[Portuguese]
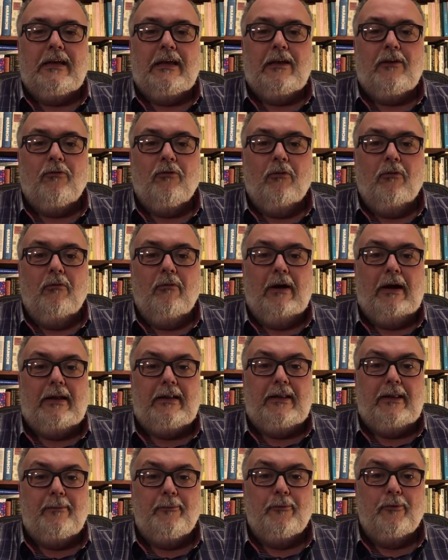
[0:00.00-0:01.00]
E com
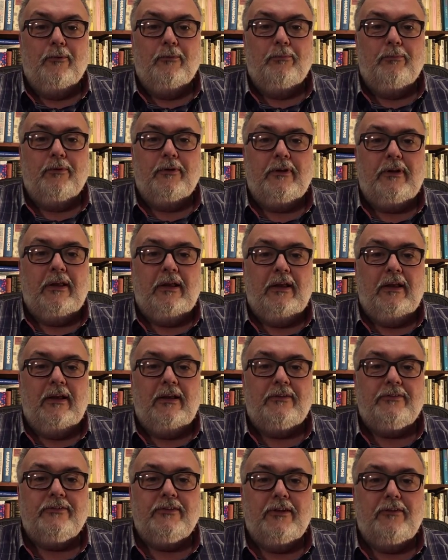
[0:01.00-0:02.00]
ânimo, porque
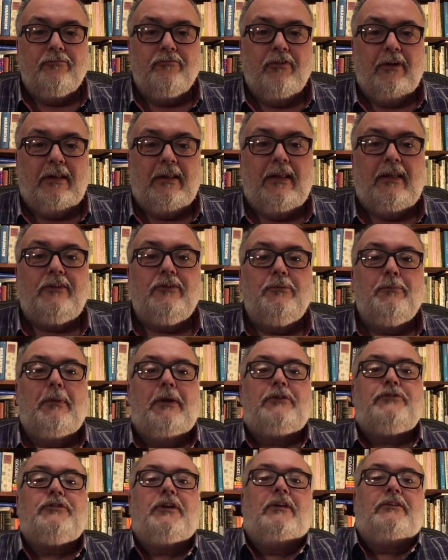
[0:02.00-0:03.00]
assim, falar de
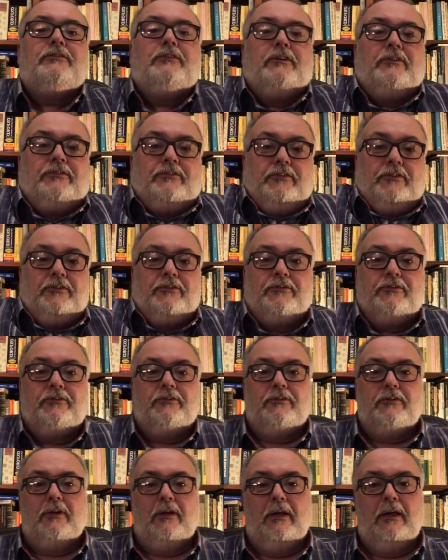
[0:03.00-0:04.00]
Machado de
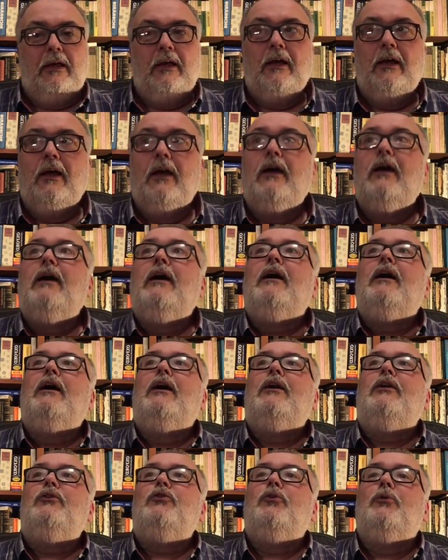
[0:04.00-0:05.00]
Assis
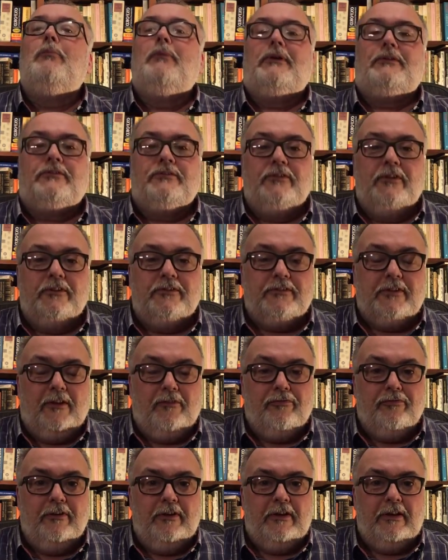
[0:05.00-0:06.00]
numa
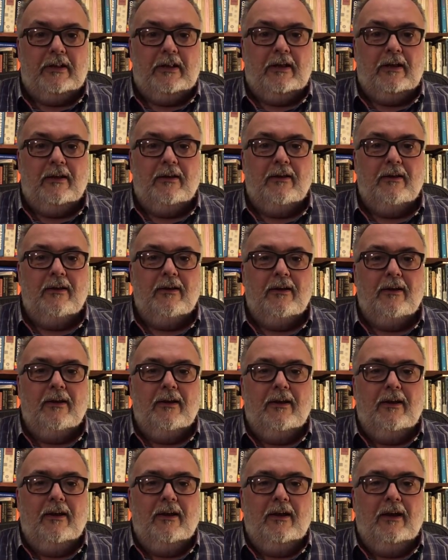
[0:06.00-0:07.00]
sexta-feira
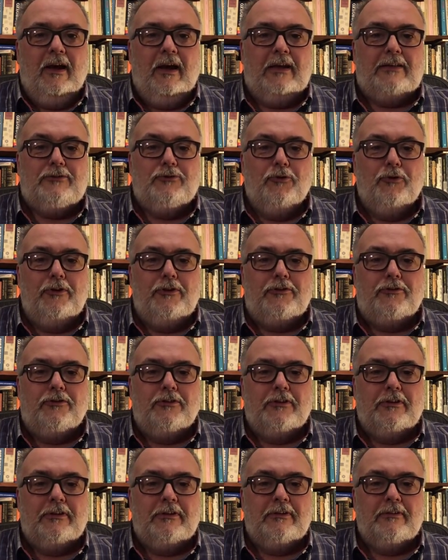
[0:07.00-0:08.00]
à
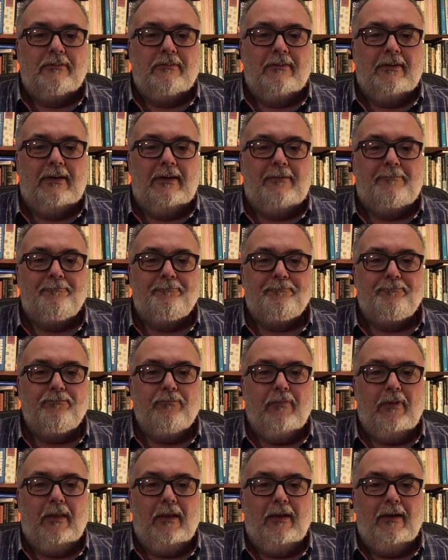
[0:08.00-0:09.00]
noite, não é?
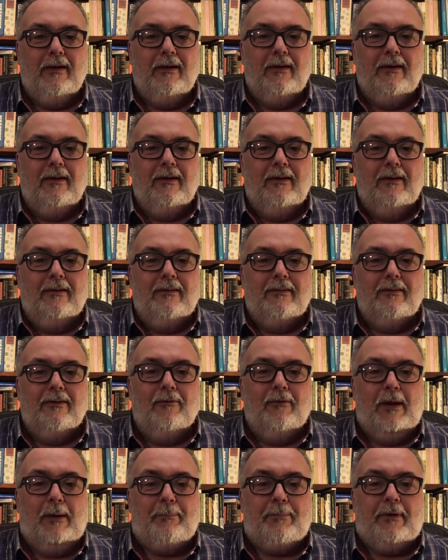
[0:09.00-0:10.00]

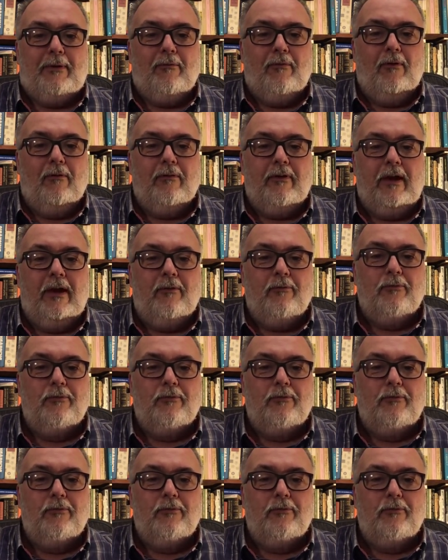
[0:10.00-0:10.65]
Não é para qualquer